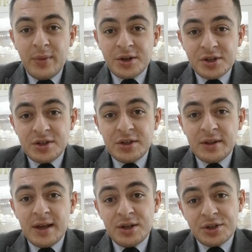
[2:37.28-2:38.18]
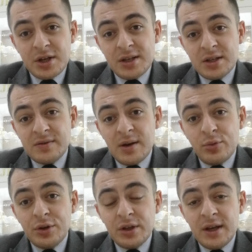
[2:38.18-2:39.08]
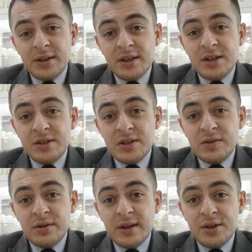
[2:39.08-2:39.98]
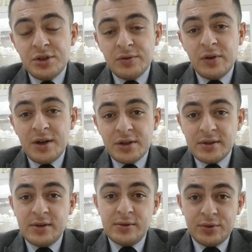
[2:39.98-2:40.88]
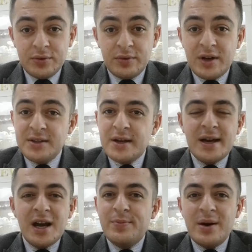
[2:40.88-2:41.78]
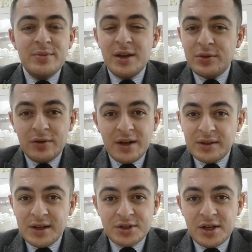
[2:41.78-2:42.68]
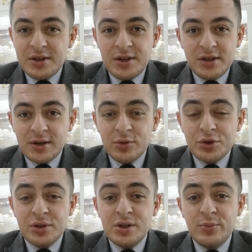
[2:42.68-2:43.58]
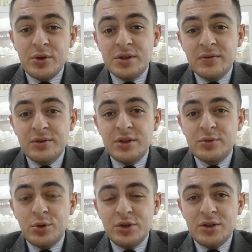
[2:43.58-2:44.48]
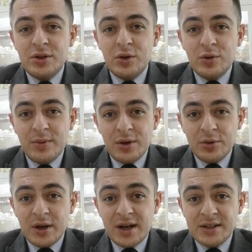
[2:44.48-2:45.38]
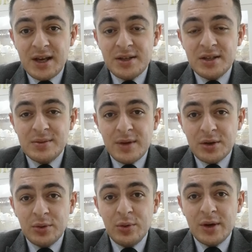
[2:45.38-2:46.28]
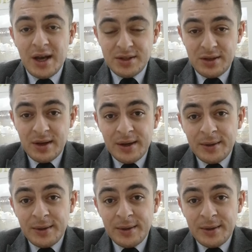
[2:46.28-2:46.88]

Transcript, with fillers: Пожизненное лишение свободы – это единственное, чего они заслуживают. Хотя, как по мне, то в отношении них нужно использовать исключительную меру наказания – смертную казнь.